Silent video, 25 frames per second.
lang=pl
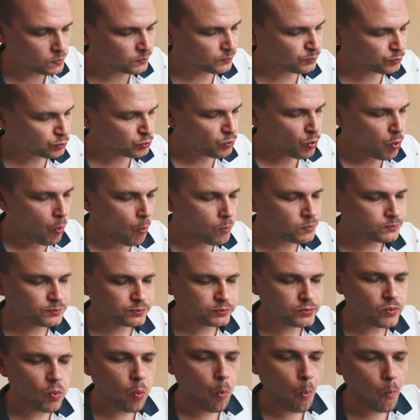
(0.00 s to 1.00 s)
To pieczywo
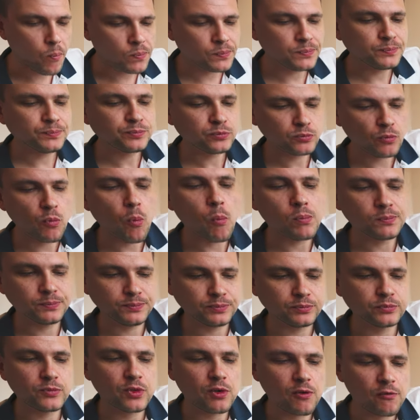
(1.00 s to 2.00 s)
tak chrupie?
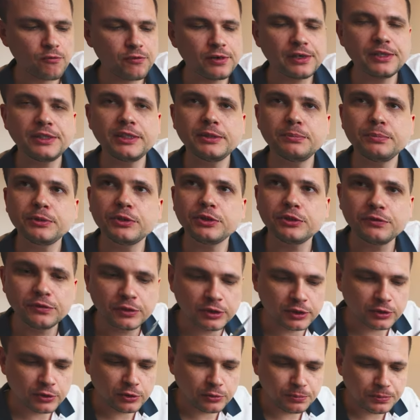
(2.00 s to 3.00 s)
Mhm, fajne
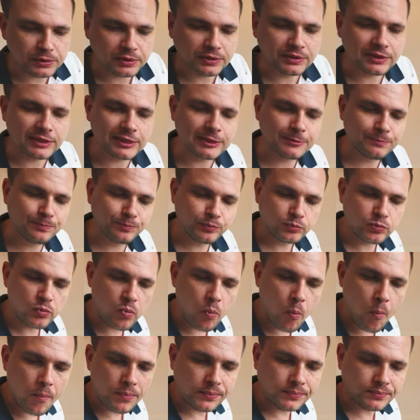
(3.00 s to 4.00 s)
pieczywko chrupiące. Ja
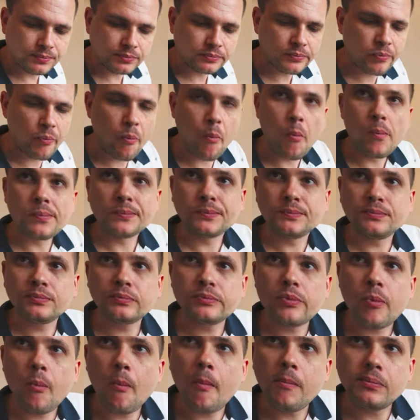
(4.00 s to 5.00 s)
myślałem, że nie chrupie to ciemne,
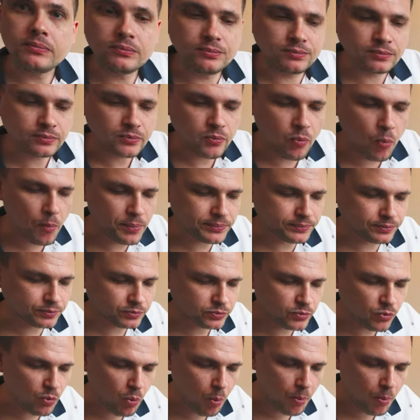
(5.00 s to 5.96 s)
w ogóle go nie spróbowałem.